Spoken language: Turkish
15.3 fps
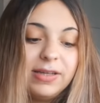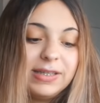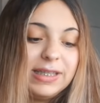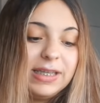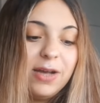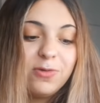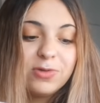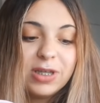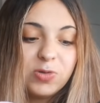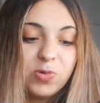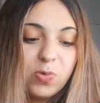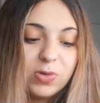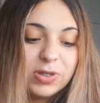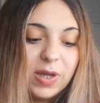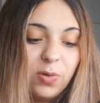Siyah olsa
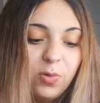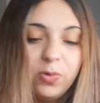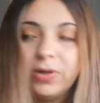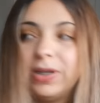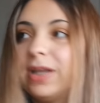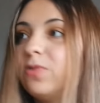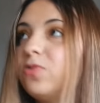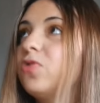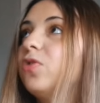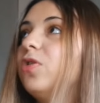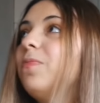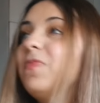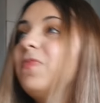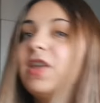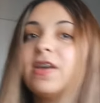çok güzel olur diye
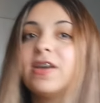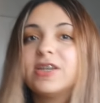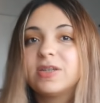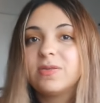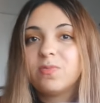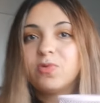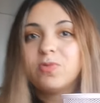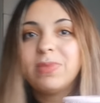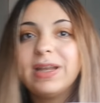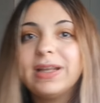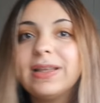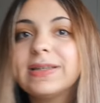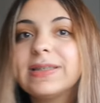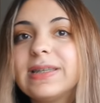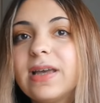düşündüm. Şimdi bunu
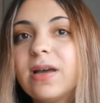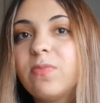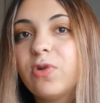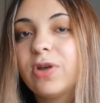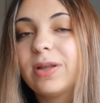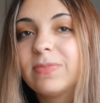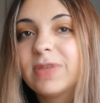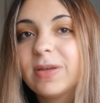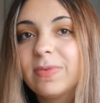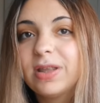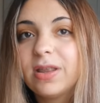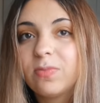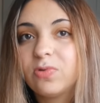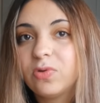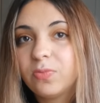birlikte siyah boyayalım. Tabii
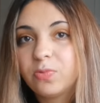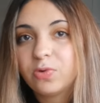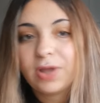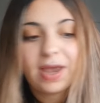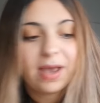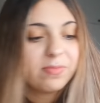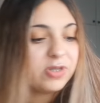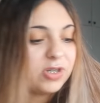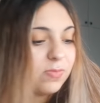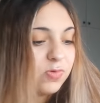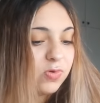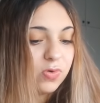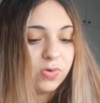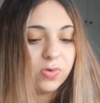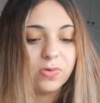ki de bunu burada
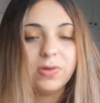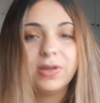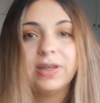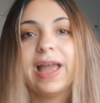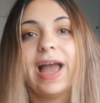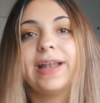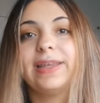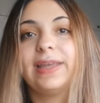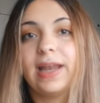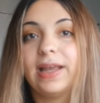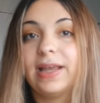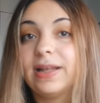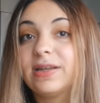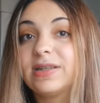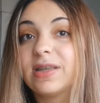yapmayacağım. Çünkü yani
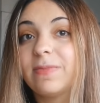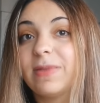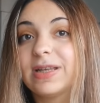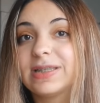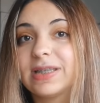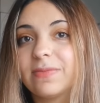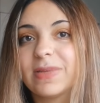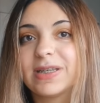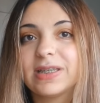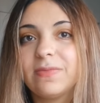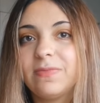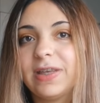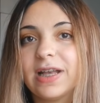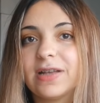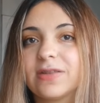yere gelirse bile
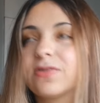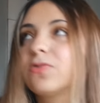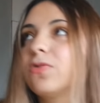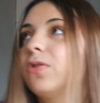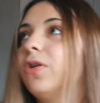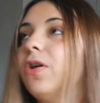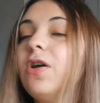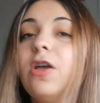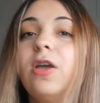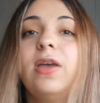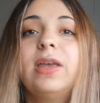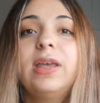silmesi imkansız oluyor.